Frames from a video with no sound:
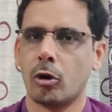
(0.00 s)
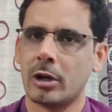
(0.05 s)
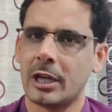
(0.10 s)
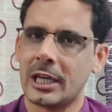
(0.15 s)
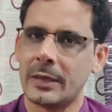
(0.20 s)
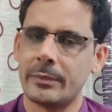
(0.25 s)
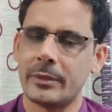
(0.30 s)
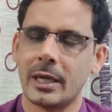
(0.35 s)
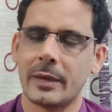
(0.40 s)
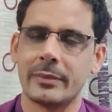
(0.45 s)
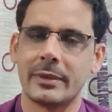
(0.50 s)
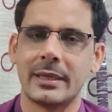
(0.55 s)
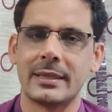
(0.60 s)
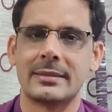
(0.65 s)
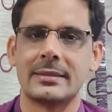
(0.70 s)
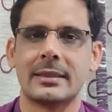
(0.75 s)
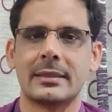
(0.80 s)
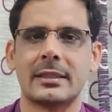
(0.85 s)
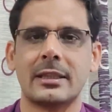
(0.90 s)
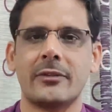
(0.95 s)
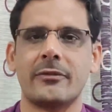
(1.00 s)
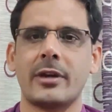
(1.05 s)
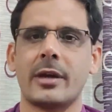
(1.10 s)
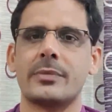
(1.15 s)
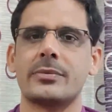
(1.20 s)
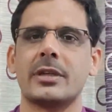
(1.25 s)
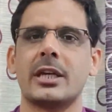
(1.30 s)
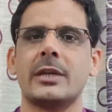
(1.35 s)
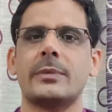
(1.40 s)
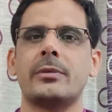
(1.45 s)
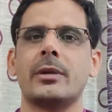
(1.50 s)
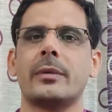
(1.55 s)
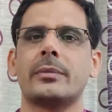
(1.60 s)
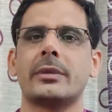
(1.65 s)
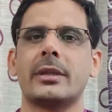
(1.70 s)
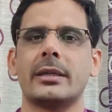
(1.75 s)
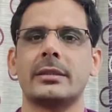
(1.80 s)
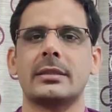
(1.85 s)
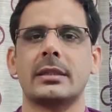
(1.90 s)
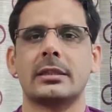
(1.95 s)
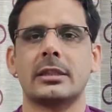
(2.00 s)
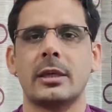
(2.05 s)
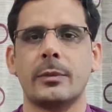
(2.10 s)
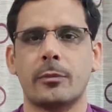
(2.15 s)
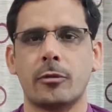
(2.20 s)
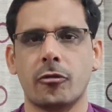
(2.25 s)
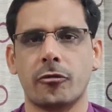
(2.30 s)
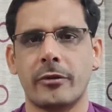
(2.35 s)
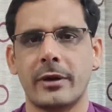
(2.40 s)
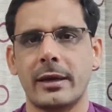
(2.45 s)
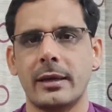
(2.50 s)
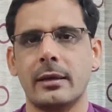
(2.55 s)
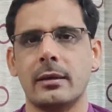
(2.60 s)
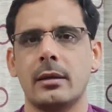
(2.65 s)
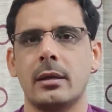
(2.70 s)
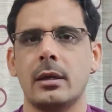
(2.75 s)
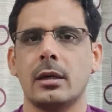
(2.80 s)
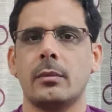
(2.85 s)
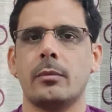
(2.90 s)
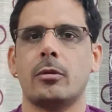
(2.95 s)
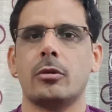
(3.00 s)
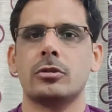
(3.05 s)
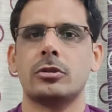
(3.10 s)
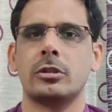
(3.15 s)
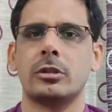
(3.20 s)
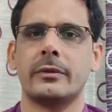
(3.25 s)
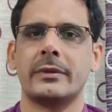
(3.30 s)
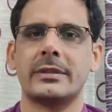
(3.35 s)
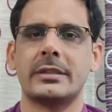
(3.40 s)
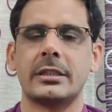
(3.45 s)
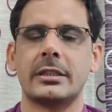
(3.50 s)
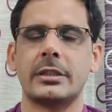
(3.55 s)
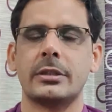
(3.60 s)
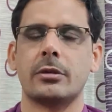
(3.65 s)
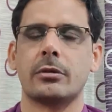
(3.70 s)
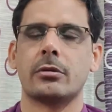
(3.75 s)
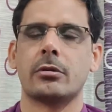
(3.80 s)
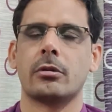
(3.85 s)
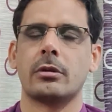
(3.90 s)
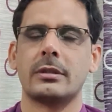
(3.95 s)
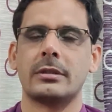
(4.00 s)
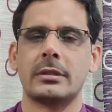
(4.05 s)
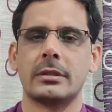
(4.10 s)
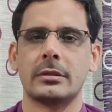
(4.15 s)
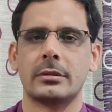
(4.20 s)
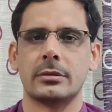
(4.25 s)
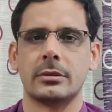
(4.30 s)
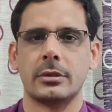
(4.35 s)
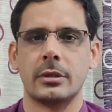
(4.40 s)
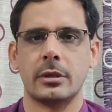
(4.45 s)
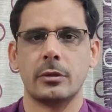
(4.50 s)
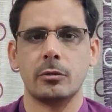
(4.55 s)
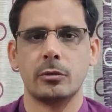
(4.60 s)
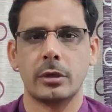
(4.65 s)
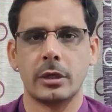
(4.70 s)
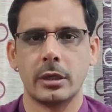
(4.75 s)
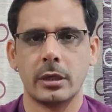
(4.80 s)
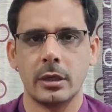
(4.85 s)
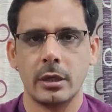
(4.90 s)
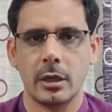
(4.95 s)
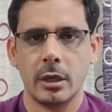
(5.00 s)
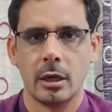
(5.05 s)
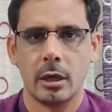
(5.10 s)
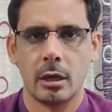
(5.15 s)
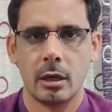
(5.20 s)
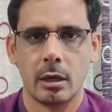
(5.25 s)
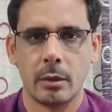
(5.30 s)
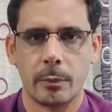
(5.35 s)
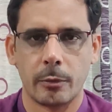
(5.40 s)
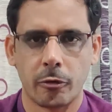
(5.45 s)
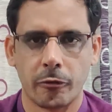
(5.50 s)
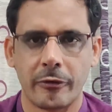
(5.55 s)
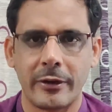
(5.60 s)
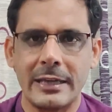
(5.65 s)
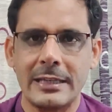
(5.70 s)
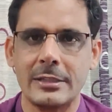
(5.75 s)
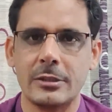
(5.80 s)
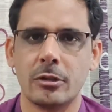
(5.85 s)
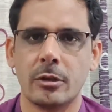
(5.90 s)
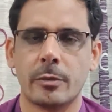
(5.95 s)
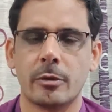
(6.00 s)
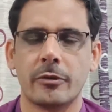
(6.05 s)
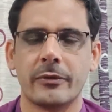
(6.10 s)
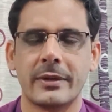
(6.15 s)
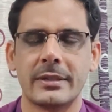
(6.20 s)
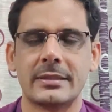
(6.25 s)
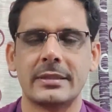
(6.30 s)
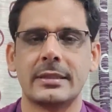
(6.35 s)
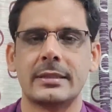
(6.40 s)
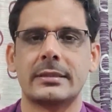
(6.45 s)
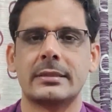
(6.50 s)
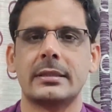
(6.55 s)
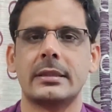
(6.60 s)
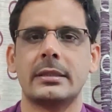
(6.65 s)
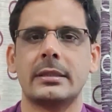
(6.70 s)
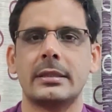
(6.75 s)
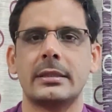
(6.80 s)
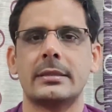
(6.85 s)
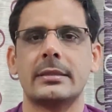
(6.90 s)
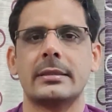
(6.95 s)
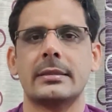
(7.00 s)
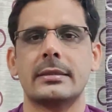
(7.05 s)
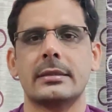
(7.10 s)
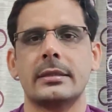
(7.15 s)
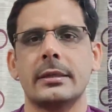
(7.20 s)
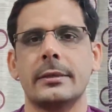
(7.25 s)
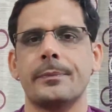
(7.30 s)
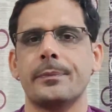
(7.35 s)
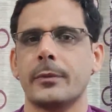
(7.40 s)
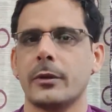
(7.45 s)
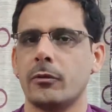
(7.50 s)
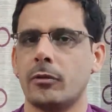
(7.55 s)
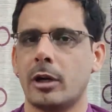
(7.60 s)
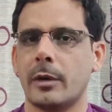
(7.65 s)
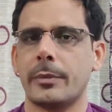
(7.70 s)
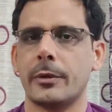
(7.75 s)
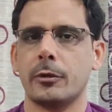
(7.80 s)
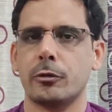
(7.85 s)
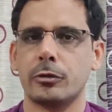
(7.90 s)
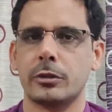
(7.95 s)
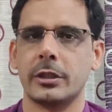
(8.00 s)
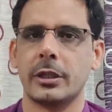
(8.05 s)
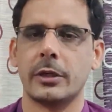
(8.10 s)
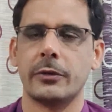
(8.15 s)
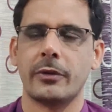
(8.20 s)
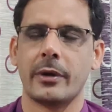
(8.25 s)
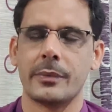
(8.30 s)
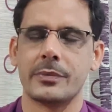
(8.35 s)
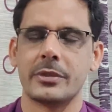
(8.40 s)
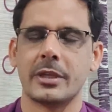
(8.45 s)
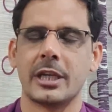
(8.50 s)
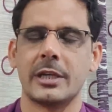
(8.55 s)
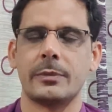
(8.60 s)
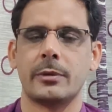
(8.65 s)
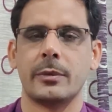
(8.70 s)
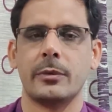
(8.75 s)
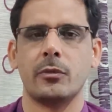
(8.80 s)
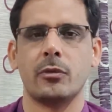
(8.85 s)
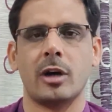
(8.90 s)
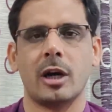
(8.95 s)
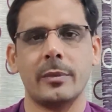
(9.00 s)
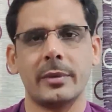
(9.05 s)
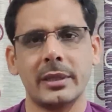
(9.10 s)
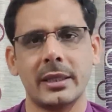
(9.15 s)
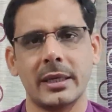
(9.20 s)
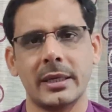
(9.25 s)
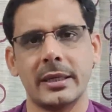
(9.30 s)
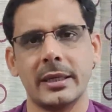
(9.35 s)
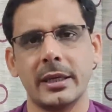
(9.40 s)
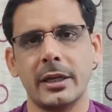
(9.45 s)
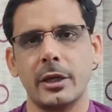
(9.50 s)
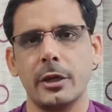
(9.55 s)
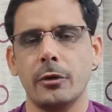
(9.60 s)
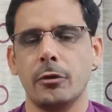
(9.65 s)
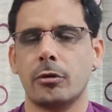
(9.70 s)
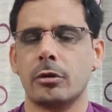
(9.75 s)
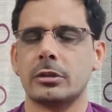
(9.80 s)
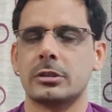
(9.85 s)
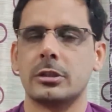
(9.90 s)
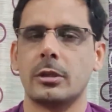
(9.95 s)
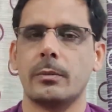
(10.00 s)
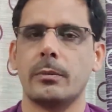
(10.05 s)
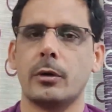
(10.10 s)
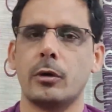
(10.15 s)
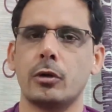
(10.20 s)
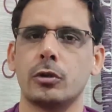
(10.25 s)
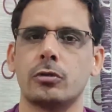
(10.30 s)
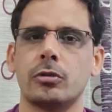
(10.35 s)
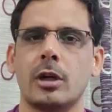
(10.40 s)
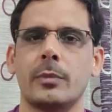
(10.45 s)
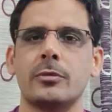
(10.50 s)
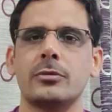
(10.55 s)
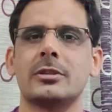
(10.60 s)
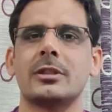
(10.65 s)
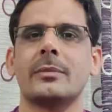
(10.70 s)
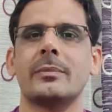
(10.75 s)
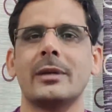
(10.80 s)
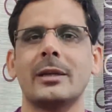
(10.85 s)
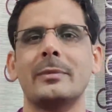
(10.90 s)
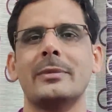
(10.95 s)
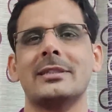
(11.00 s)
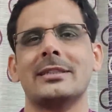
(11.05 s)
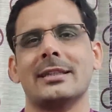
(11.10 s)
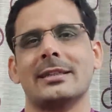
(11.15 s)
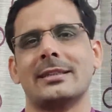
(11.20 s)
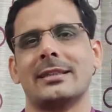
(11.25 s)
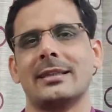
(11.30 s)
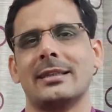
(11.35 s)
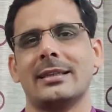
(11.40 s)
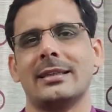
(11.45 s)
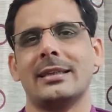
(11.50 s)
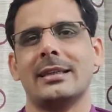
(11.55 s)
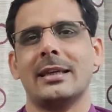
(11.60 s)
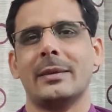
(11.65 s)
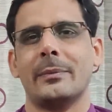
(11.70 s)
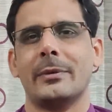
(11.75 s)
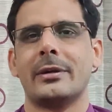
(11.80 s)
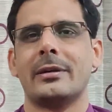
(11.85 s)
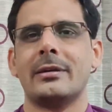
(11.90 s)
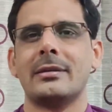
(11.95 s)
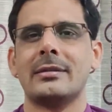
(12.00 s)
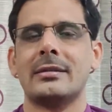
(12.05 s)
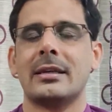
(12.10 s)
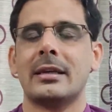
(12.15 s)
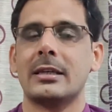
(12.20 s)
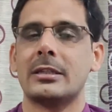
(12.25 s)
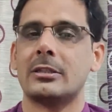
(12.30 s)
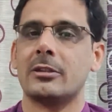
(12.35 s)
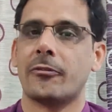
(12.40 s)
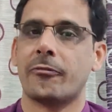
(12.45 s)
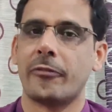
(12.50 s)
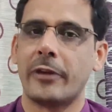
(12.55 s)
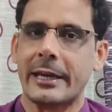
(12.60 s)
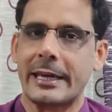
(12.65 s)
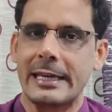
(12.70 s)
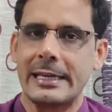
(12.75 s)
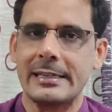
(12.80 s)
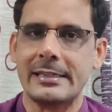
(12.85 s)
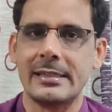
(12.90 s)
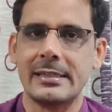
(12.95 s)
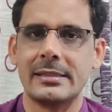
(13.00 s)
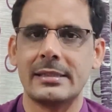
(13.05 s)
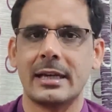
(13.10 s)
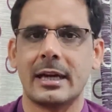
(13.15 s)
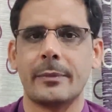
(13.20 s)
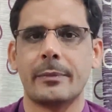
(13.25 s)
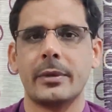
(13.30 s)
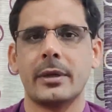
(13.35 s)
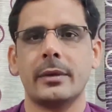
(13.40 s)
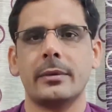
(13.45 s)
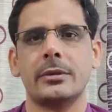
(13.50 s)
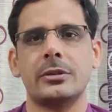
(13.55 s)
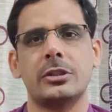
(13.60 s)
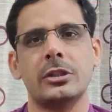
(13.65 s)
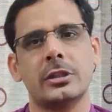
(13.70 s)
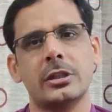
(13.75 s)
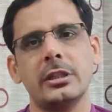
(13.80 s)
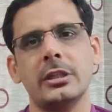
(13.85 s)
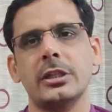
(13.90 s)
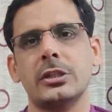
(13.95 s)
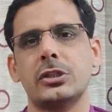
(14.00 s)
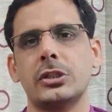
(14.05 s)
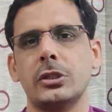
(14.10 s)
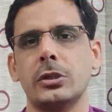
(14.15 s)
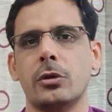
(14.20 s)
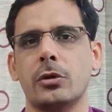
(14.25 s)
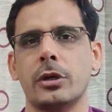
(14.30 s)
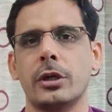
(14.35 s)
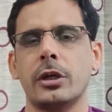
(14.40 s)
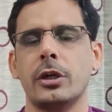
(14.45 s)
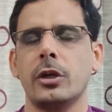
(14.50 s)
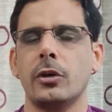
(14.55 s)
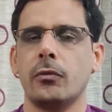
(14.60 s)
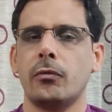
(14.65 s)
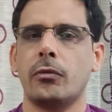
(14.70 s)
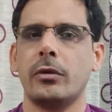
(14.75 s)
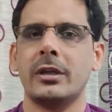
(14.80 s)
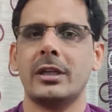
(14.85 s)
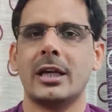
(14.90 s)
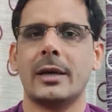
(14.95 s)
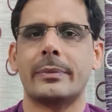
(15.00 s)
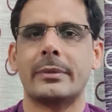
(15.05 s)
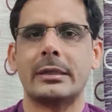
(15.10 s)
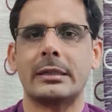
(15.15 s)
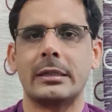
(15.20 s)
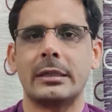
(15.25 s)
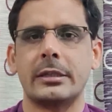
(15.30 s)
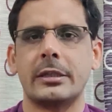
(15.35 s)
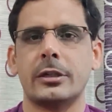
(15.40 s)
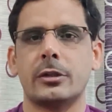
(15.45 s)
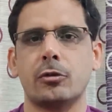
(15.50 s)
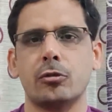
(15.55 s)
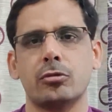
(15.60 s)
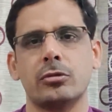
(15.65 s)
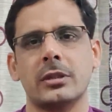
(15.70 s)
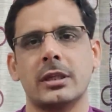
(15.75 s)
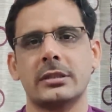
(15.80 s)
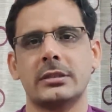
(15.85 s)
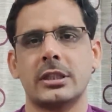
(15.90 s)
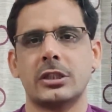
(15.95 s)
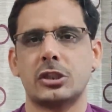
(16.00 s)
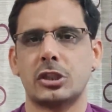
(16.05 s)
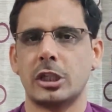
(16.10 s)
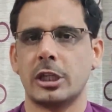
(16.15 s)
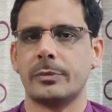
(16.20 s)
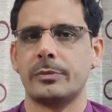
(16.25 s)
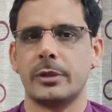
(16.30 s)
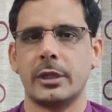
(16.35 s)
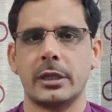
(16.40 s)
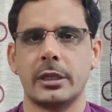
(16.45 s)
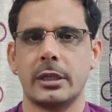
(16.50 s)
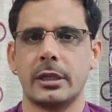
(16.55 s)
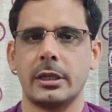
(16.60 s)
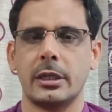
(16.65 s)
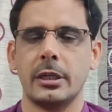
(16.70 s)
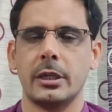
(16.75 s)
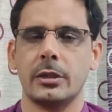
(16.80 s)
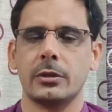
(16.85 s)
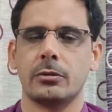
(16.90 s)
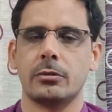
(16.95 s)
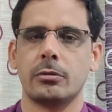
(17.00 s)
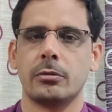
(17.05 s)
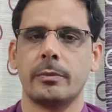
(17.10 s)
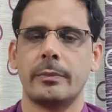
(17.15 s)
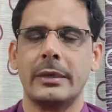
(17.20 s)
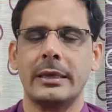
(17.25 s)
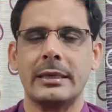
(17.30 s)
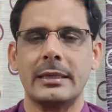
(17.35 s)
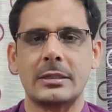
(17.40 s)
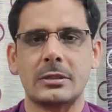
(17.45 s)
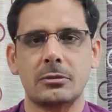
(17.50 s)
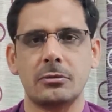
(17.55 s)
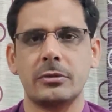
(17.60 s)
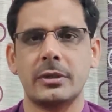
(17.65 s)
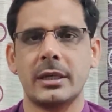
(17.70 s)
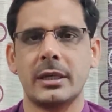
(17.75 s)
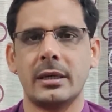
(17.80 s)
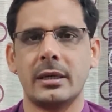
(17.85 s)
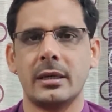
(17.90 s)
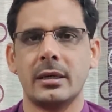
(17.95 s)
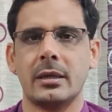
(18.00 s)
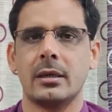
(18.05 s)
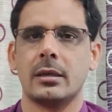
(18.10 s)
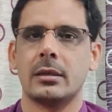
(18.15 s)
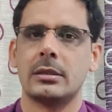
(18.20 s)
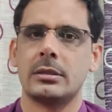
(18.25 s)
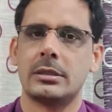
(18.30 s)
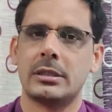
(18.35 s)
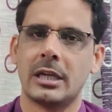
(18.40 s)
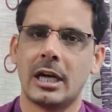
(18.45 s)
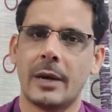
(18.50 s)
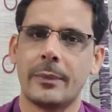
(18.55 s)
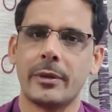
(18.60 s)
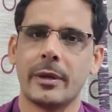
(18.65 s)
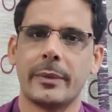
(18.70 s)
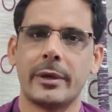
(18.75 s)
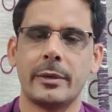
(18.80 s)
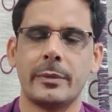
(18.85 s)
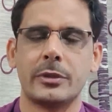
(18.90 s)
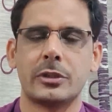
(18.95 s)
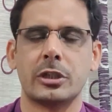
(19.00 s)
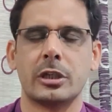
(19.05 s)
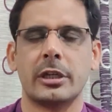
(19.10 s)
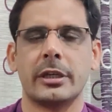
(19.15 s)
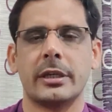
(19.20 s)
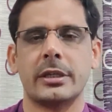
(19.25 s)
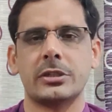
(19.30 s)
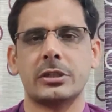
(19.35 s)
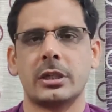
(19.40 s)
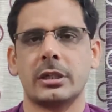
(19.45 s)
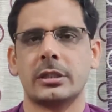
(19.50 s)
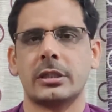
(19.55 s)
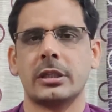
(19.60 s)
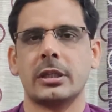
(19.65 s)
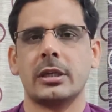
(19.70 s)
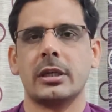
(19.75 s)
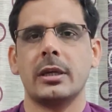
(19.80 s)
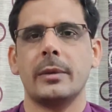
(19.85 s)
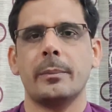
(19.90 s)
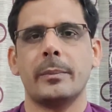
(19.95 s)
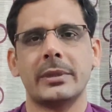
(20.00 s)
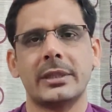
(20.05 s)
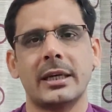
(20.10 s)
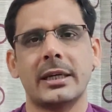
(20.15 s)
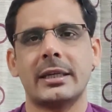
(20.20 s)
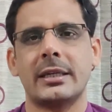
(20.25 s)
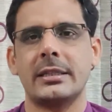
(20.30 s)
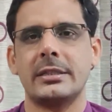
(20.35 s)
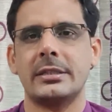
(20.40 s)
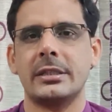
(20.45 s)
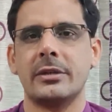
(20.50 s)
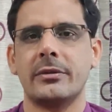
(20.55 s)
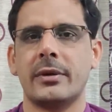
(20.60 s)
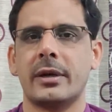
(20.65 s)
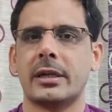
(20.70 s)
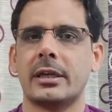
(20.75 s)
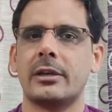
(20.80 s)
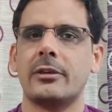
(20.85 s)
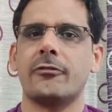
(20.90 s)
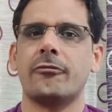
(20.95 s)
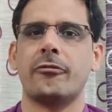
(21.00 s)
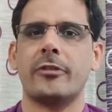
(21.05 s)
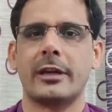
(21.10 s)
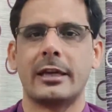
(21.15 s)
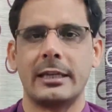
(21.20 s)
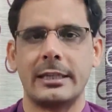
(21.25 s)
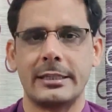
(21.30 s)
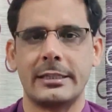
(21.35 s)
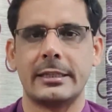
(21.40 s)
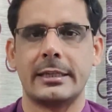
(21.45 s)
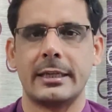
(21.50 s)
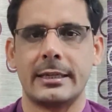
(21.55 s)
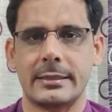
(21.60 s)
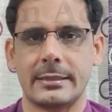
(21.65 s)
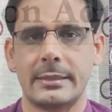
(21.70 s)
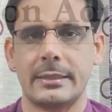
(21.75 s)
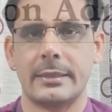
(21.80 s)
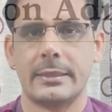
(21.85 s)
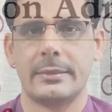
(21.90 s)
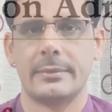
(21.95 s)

ऑनलाइन भी आप देख सकते हैं वेबसाइट पर आप देख सकते हैं प्रोफाइल बहुत सी यूनिवर्सिटी और कॉलेज जो है उनकी प्रोफाइल जो है प्रोफेसर्स की टीचर्स की वहाँ पे होती है वेबसाइट पे भी वहाँ भी देखिए और संभव हो तो आप उनसे मिल भी सकते हैं बिकॉज जो फैकल्टी जहाँ पे जितनी अच्छी होगी वही आपके करियर को उतना अच्छा शेप देगी तो बींग अ स्टूडेंट जहाँ पे आप एडमिशन लेना चाहते हैं पता कीजिए वहाँ की फैकल्टी कैसी